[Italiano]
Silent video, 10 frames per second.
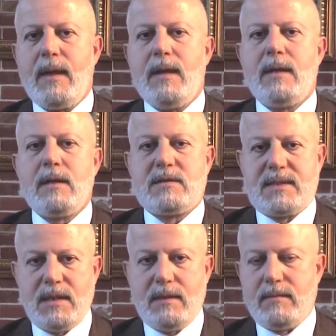Eh,
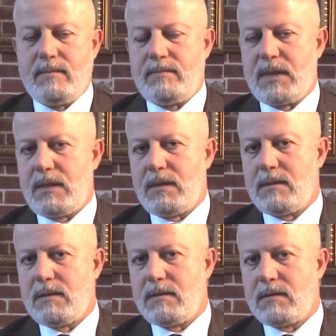si
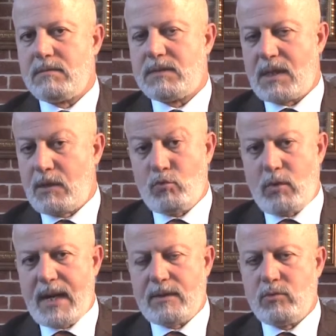eh,
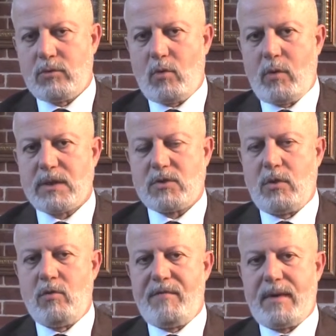tradurrà tutto
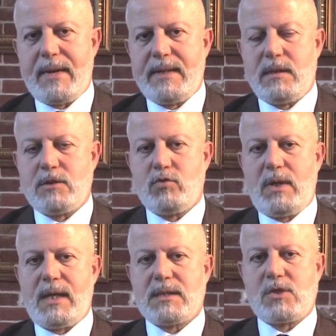questo in un verbale di
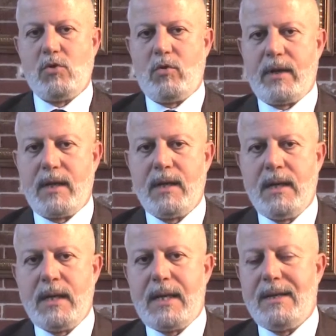aggiudicazione
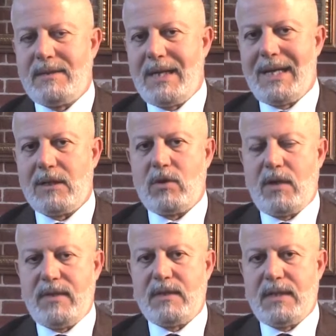che il delegato
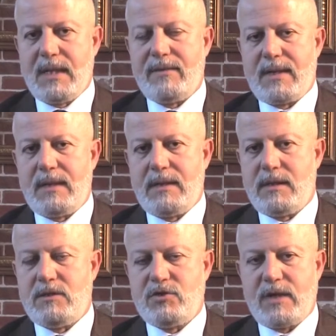alla vendita
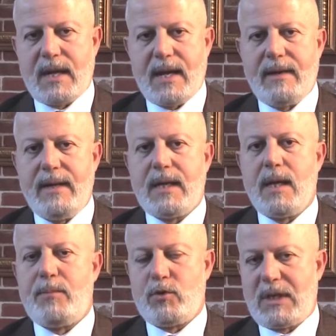redigerà e
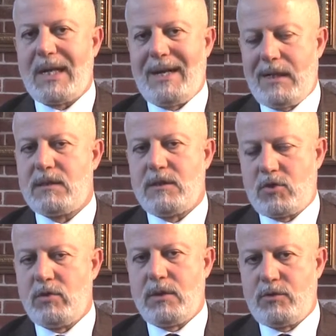che porterà
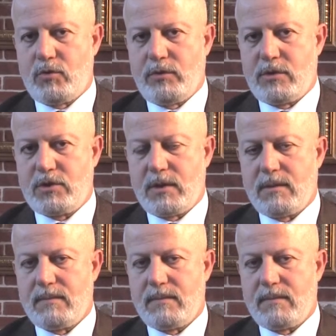all'attenzione del giudice.